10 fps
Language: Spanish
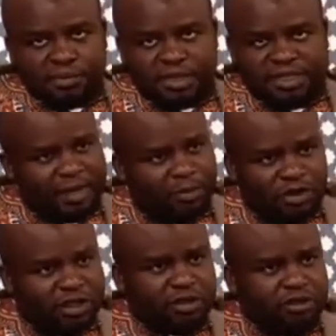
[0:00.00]

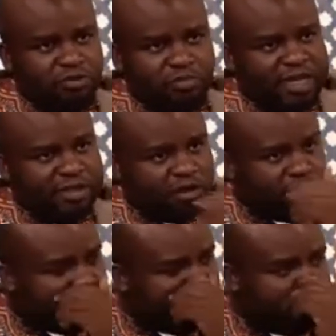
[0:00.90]
estrambóticos. Un país
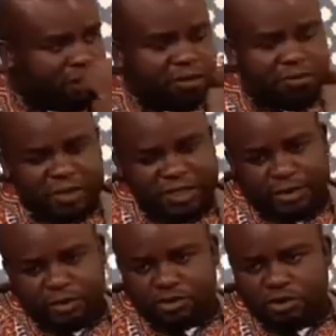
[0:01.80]
como,
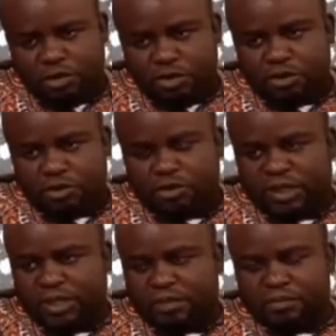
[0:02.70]
digamos, como
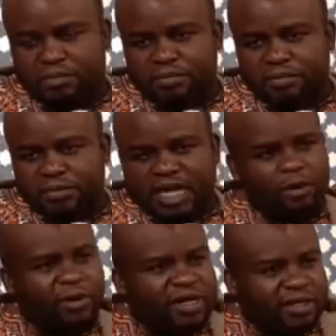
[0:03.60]
em,
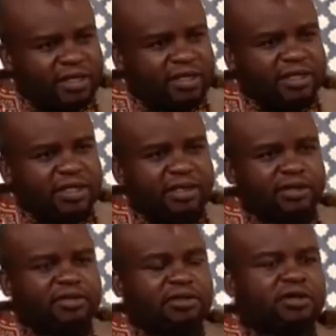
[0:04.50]
Cabo Verde, que
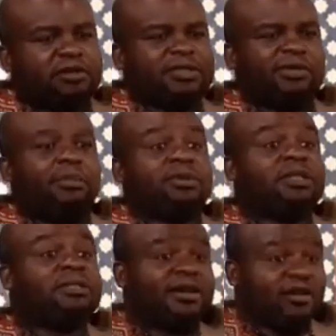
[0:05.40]
no, no representa una
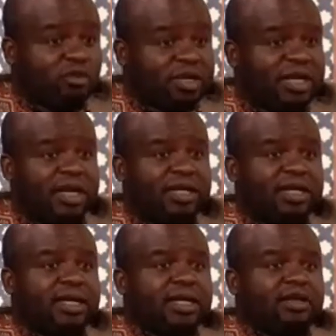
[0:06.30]
potencia económica,
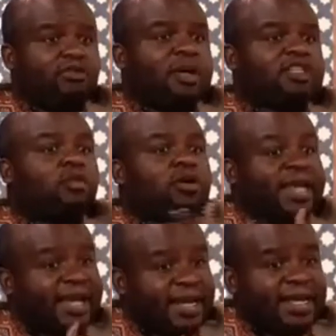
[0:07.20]
y un país como
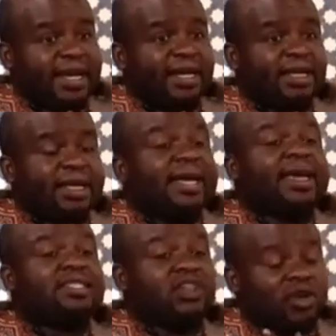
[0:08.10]
Nigeria,
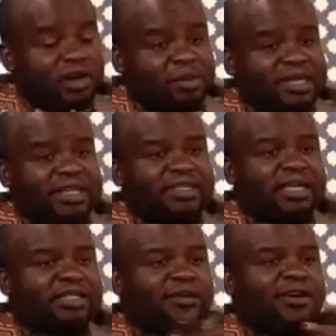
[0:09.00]
que sí lo
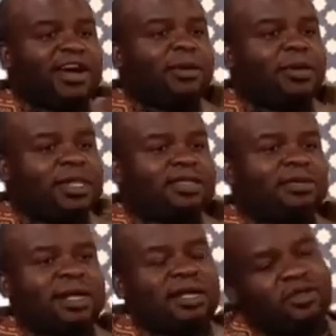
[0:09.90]
representa, sin embargo, Cabo Verde
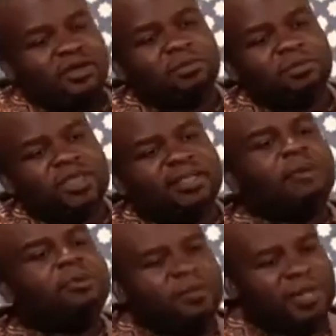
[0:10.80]
tiene una relación
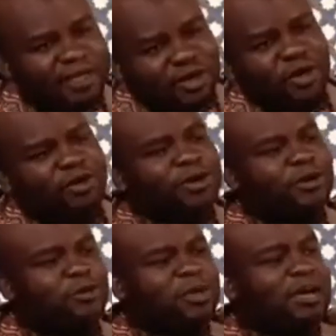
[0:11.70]
de privilegio con la Unión
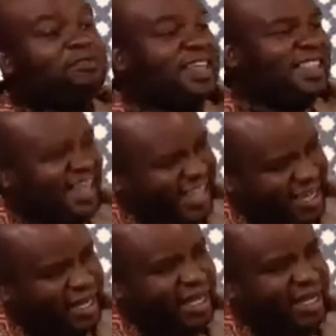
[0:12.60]
Europea frente a
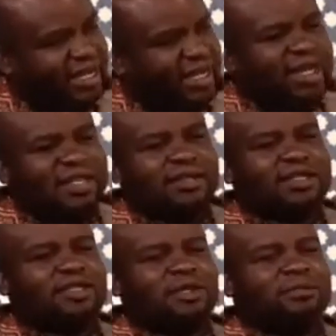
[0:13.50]
Nigeria.
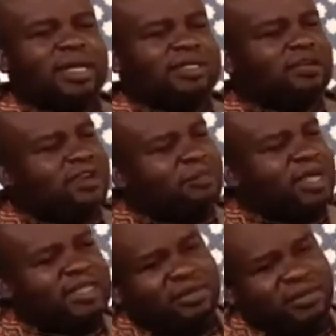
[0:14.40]
Entonces, son esa
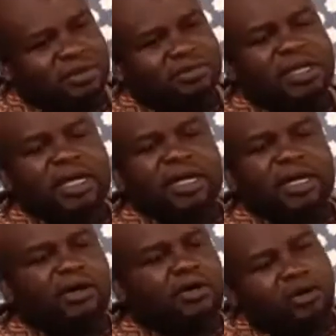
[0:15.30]
fragmentación
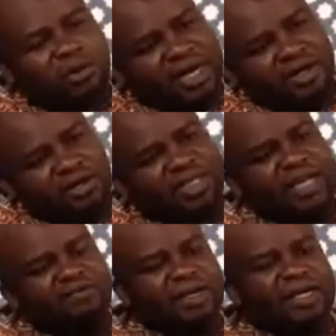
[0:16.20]
Luego va al norte
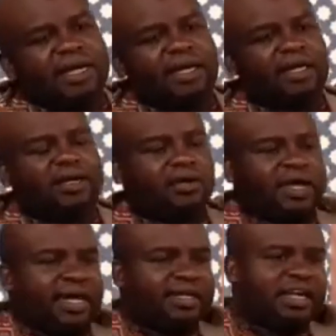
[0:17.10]
de África, lo
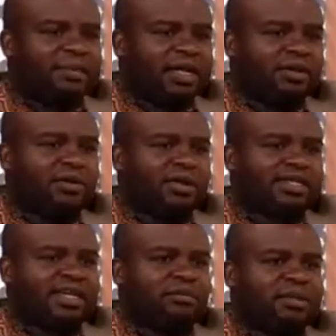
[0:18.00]
que han llamado, lo
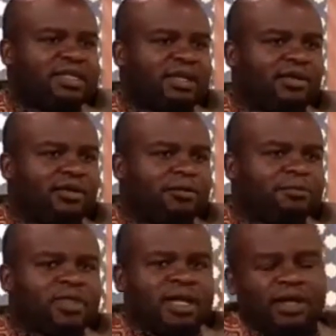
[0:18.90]
que se han inventado
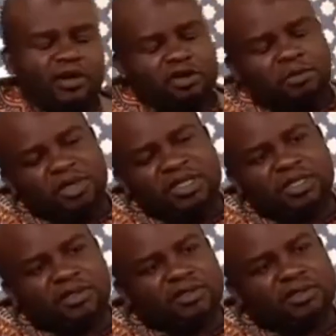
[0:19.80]
los
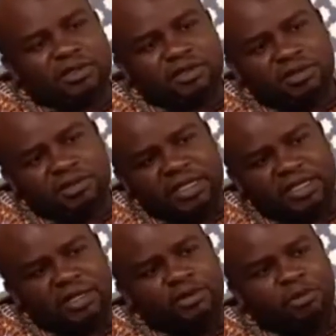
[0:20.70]
geopolíticos
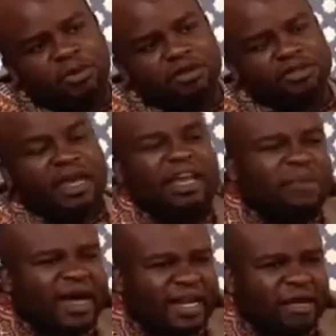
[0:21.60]
eh, europeos, el
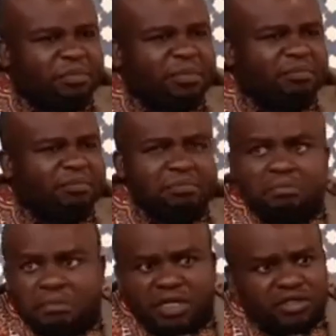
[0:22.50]
Magreb.
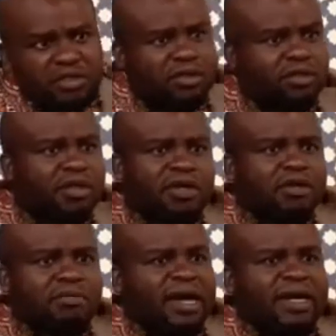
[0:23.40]
Eso,
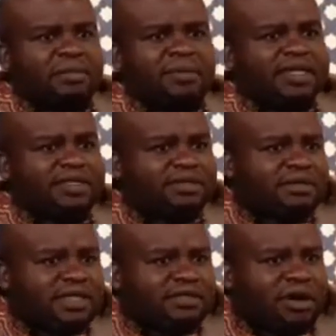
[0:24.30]
Magreb es,
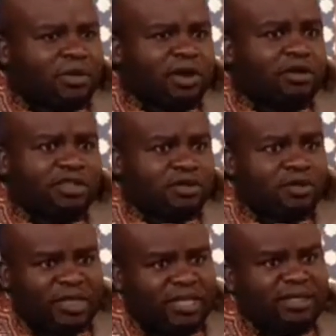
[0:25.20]
Marruecos, es
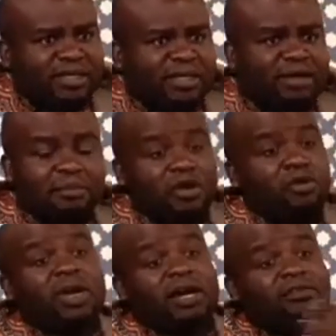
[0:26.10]
Occidente, pero
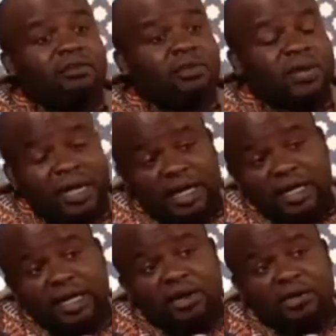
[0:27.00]
nunca formó
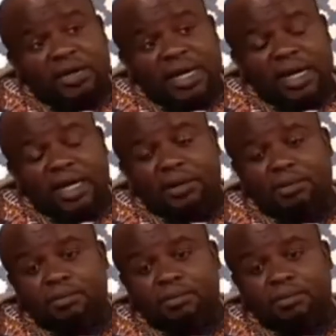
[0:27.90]
una,